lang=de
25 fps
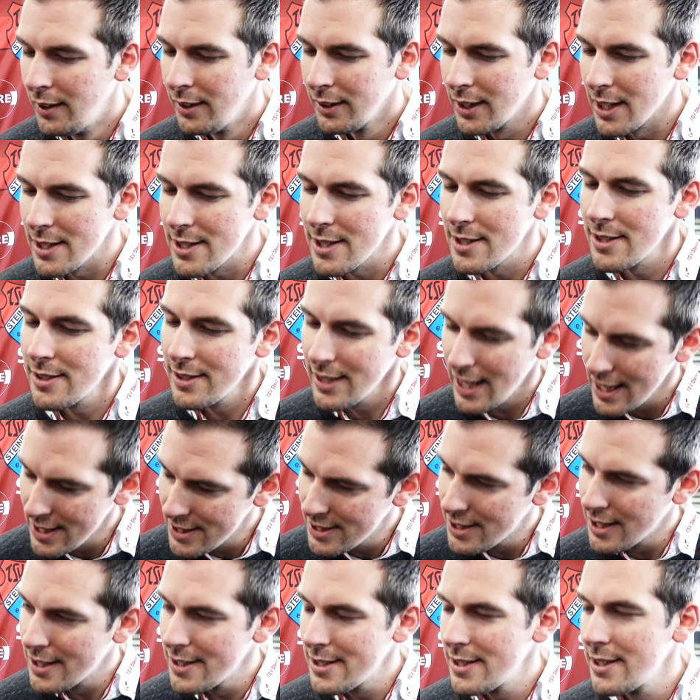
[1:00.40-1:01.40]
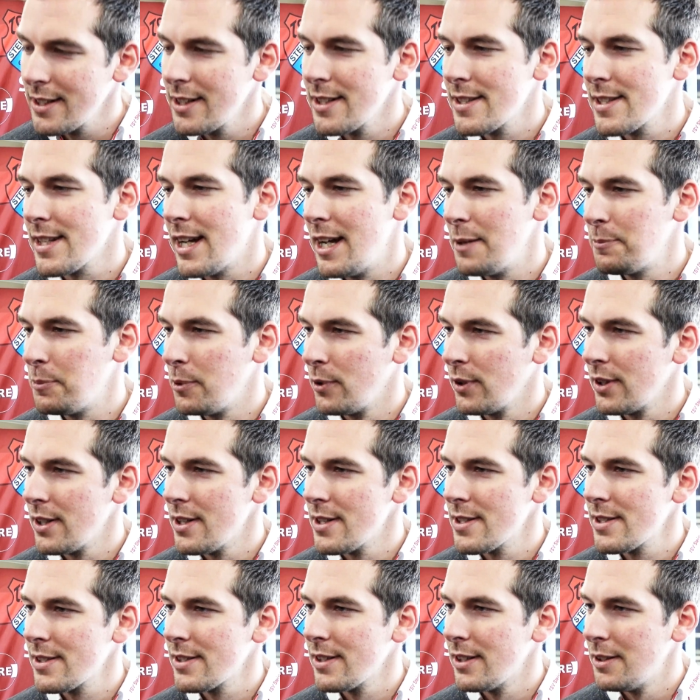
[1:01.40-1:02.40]
dass es jetzt der richtige Zeitpunkt
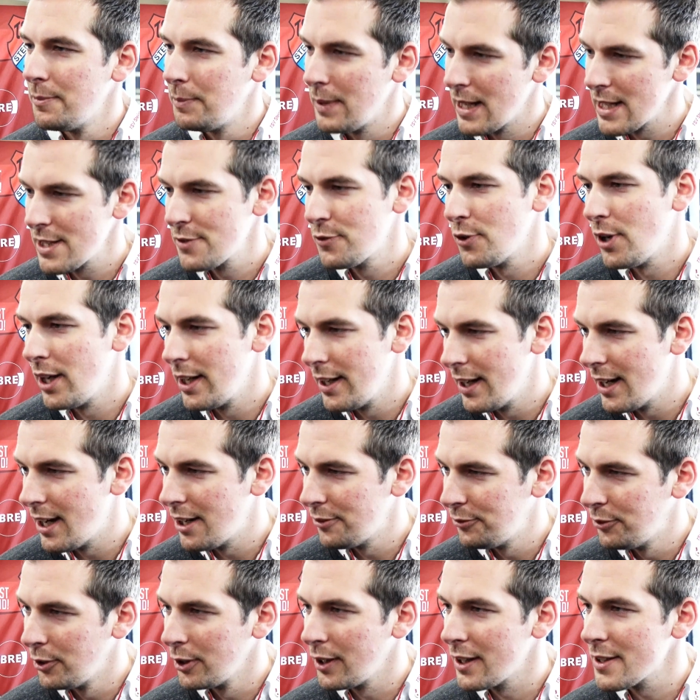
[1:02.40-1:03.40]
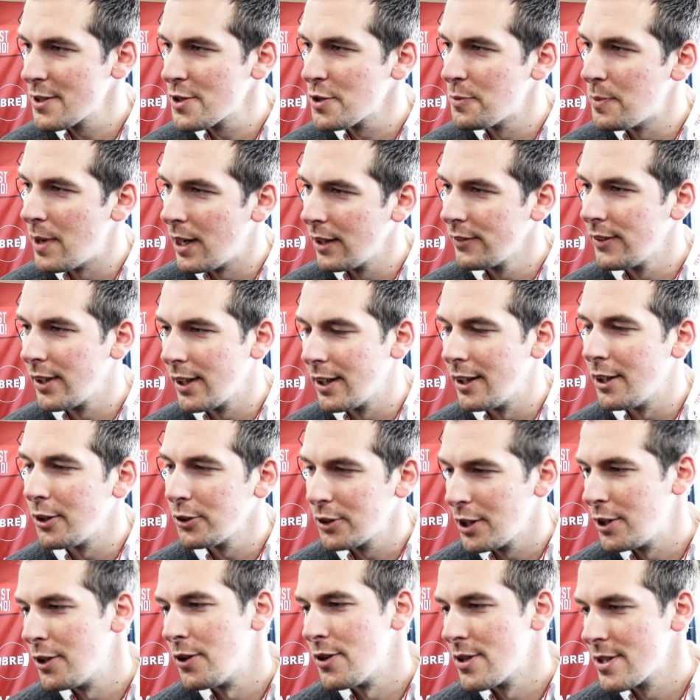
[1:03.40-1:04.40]
ist, äh, Platz für einen Nachfolger zu machen, der dann auch
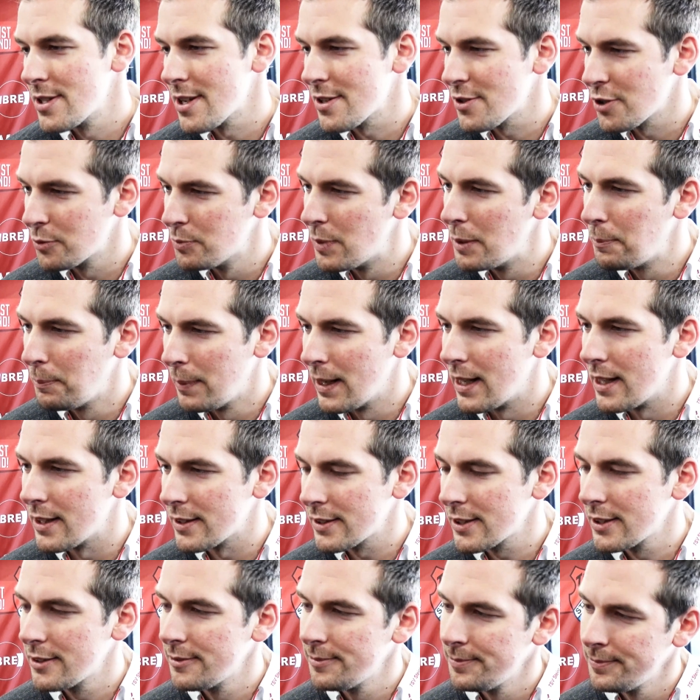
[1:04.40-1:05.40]
die neue Saison mitplant.